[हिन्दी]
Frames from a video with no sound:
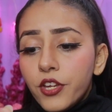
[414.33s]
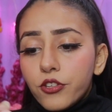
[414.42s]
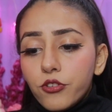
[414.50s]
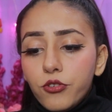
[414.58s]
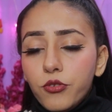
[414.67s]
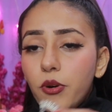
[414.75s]

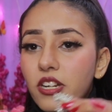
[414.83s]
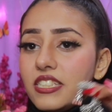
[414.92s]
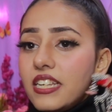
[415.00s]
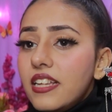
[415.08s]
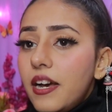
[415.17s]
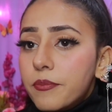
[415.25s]
तो बहुत
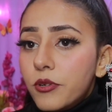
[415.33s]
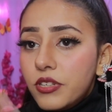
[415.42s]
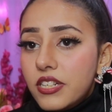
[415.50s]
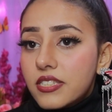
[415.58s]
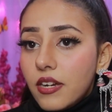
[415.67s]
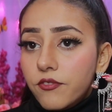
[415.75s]
ज़्यादा आपको
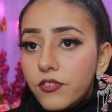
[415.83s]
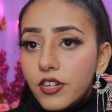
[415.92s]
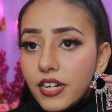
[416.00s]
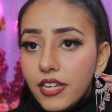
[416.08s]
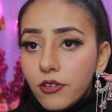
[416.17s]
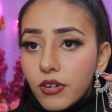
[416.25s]

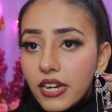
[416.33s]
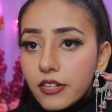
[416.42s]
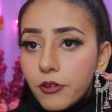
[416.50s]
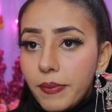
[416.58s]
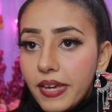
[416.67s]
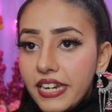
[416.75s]
डिस्कम्फर्ट नहीं होगा
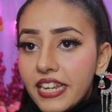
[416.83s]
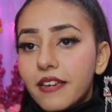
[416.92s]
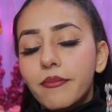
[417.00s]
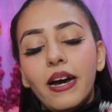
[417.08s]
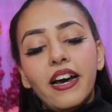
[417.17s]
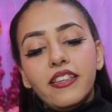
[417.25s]
इनको पहनने
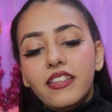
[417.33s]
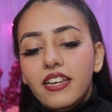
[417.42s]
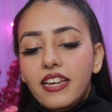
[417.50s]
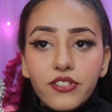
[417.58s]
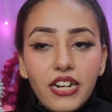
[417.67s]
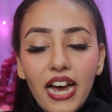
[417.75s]
के बाद
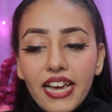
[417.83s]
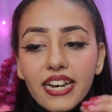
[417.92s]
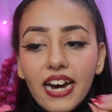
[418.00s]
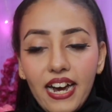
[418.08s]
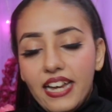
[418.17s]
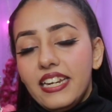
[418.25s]
आई
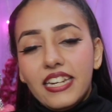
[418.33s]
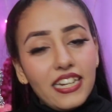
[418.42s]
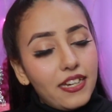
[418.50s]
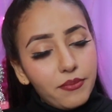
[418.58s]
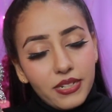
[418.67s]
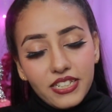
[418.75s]
हाईली
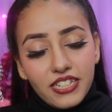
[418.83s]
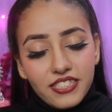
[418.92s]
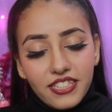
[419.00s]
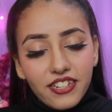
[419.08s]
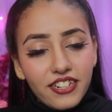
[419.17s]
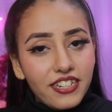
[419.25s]
रिकमेंड
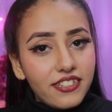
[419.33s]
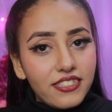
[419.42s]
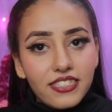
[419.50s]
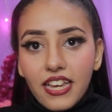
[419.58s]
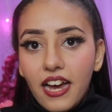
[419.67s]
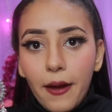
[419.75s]
दीज इयर
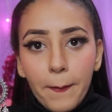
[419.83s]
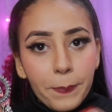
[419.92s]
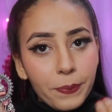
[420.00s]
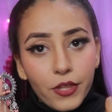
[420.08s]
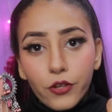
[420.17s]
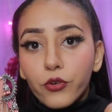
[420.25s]
रिंग्स दे आर
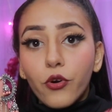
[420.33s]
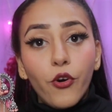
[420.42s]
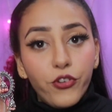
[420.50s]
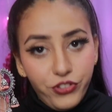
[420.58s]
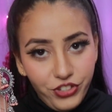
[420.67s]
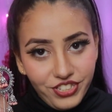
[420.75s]

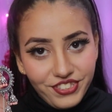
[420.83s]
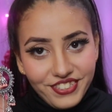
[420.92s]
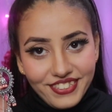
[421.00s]
gorgeous